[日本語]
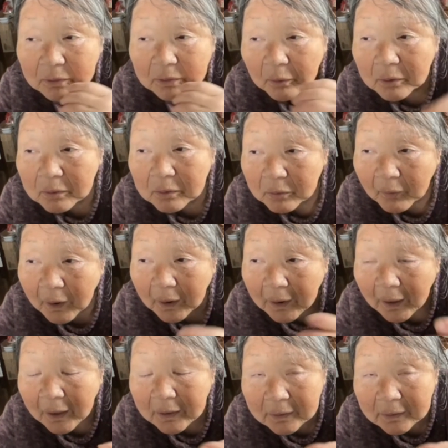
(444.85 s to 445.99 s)
そういうの
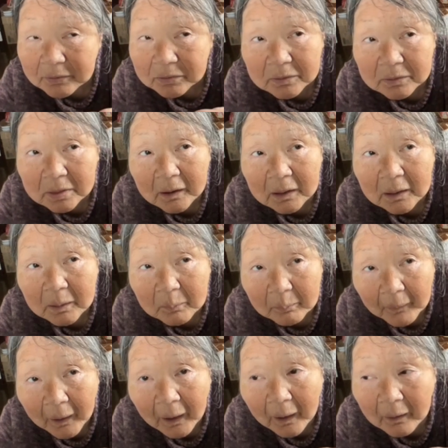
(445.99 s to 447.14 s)
が解決しなけ
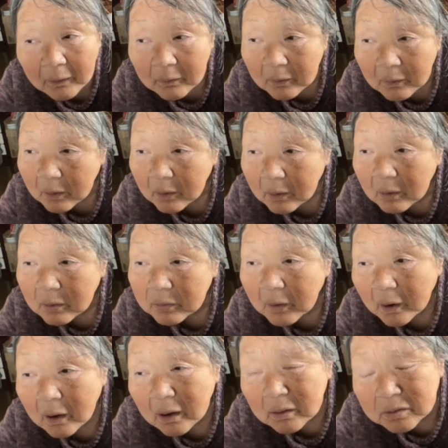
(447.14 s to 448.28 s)
れば
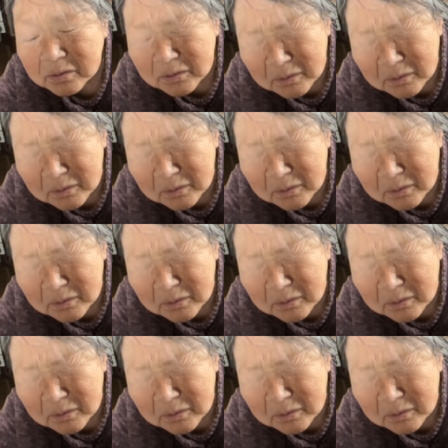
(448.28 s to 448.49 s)
だから